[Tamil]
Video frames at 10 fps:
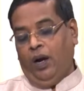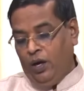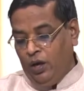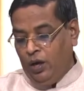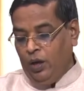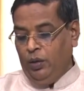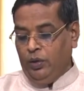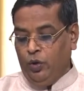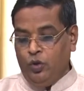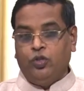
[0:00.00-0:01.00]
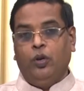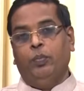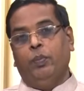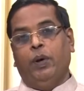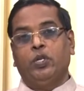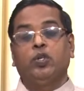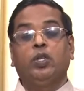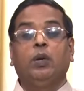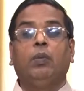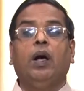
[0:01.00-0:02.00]
ஆனாலும் யோசப்
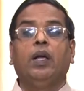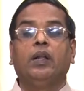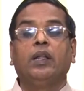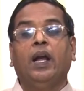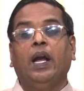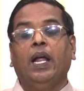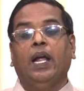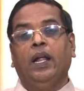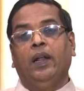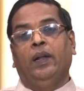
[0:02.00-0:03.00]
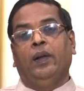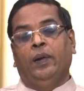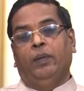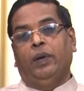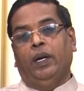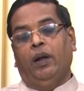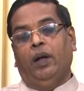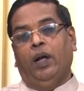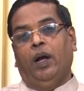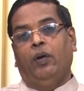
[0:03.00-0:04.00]
பரிசுத்தமாக இருந்ததுனால புரியுங்களா
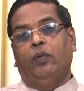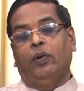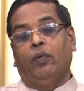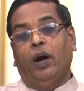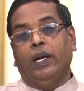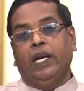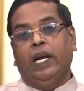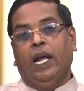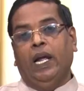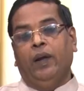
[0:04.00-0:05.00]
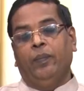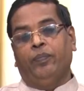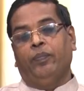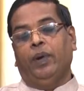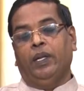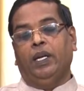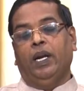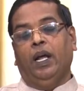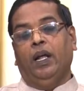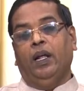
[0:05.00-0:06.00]
அவனுடைய வாழ்க்கையில் பார்த்தீங்கன்னா